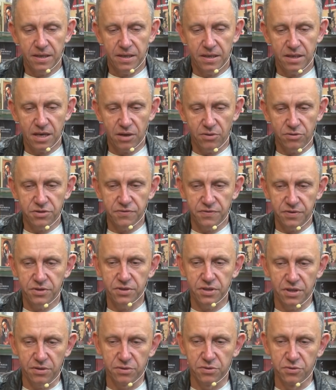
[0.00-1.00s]
ja
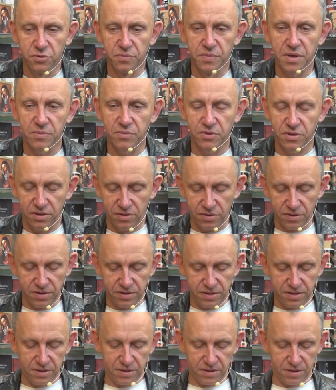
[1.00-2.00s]
oczywiście rozumiem, że to
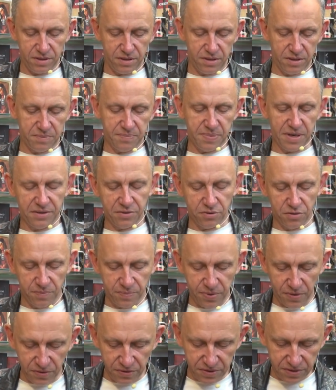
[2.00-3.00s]
jest e, patron
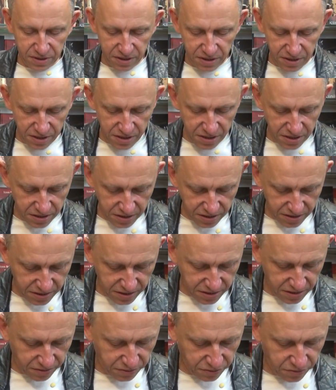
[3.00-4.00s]
Polski,
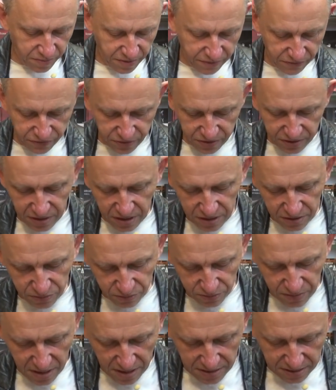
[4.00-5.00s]
e, rozumiem wszystkie
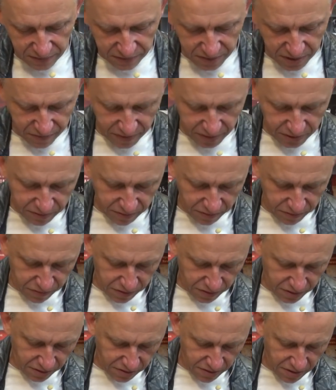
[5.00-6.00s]
cuda za wstawiennictwem
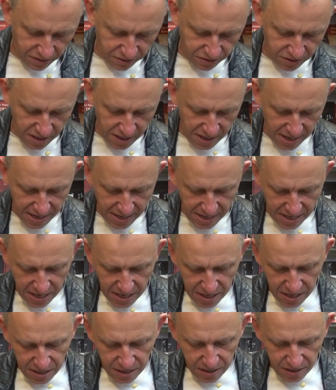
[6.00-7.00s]
świętego Andrzeja,
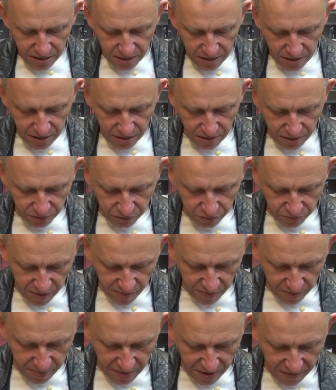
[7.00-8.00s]

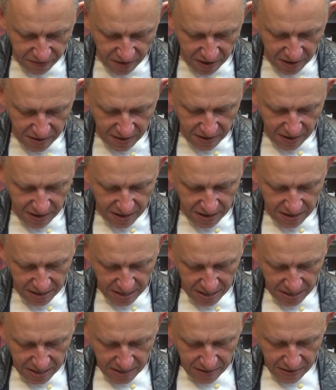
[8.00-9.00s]
rozumiem objawienia,
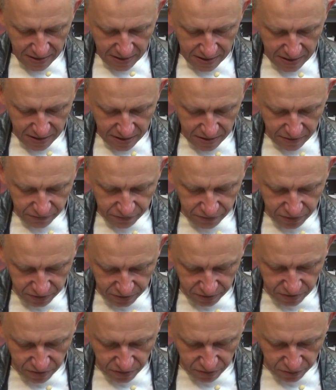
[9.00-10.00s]

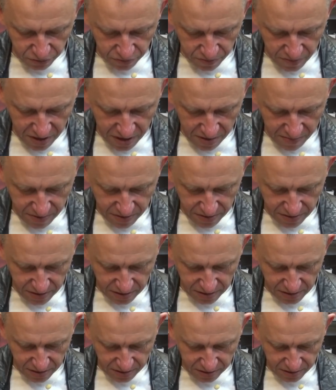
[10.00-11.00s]
wszystko rozumiem,
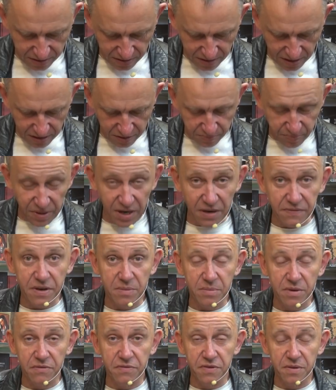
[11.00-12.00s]
natomiast ta
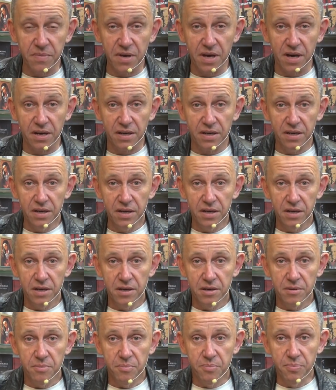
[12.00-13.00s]
sprawa ma wymiar
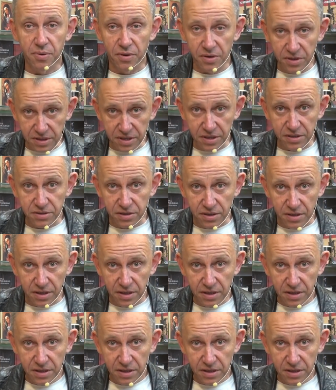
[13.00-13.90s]
polityczny.